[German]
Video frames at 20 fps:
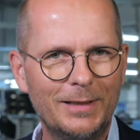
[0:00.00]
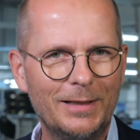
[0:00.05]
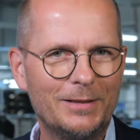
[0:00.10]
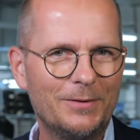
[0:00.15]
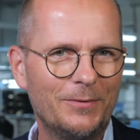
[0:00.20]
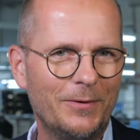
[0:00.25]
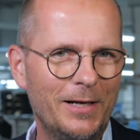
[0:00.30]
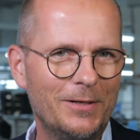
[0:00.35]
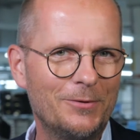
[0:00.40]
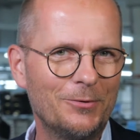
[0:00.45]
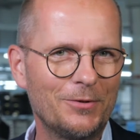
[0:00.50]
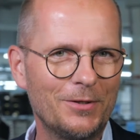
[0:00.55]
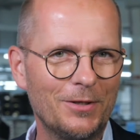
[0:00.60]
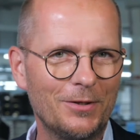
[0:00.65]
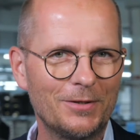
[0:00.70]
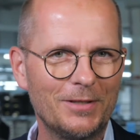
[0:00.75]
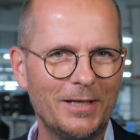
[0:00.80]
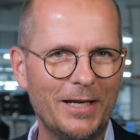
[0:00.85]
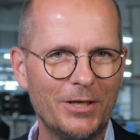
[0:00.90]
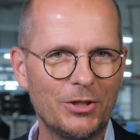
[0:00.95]
es fällt uns auch
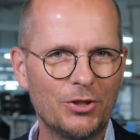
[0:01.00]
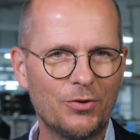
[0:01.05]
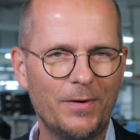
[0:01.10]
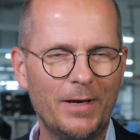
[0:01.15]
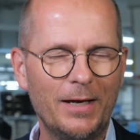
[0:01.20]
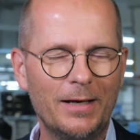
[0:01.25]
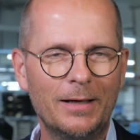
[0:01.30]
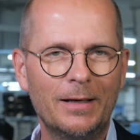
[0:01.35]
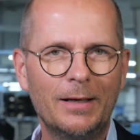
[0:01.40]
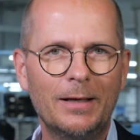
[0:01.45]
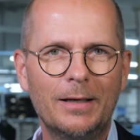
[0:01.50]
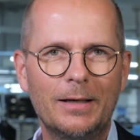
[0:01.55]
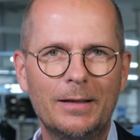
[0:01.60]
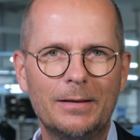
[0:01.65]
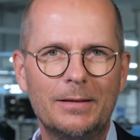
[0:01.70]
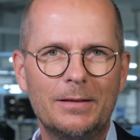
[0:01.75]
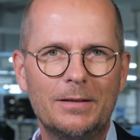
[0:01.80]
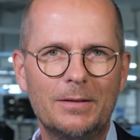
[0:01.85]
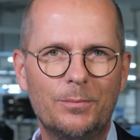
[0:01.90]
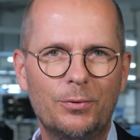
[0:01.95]
sehr schwer,
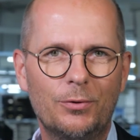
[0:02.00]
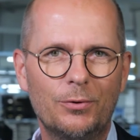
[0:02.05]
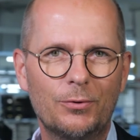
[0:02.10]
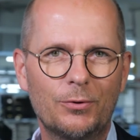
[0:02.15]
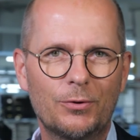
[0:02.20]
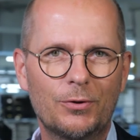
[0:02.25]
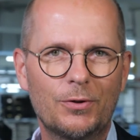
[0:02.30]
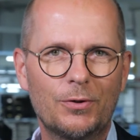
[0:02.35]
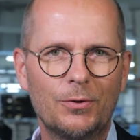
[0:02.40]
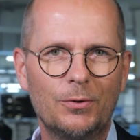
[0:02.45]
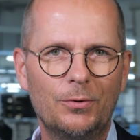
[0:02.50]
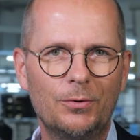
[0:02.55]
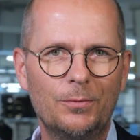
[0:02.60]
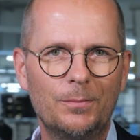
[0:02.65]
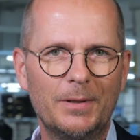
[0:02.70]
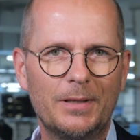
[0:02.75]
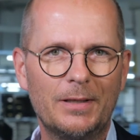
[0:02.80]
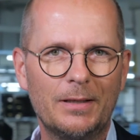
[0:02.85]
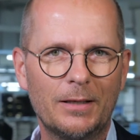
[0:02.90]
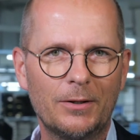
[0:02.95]
diese Produktion
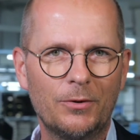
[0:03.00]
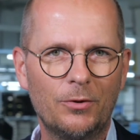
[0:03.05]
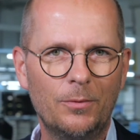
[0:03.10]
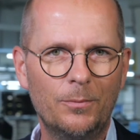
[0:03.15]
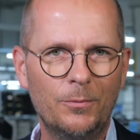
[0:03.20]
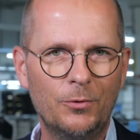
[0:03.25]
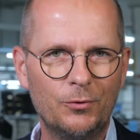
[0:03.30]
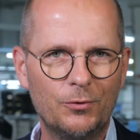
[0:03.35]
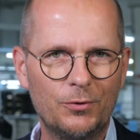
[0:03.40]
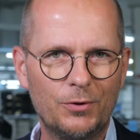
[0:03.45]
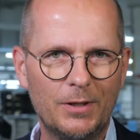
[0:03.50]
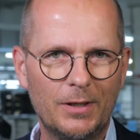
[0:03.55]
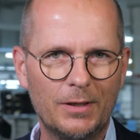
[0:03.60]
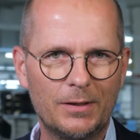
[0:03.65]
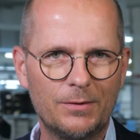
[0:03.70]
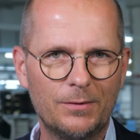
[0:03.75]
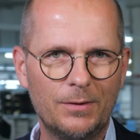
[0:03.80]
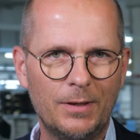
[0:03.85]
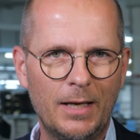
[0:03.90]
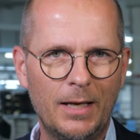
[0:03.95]
mit nach Neumünster
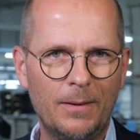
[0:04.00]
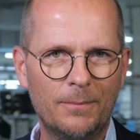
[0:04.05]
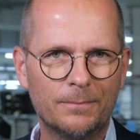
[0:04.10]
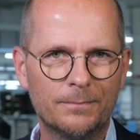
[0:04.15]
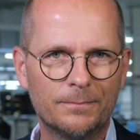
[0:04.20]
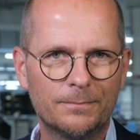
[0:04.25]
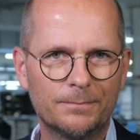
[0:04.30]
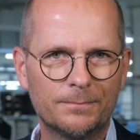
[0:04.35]
zu nehmen.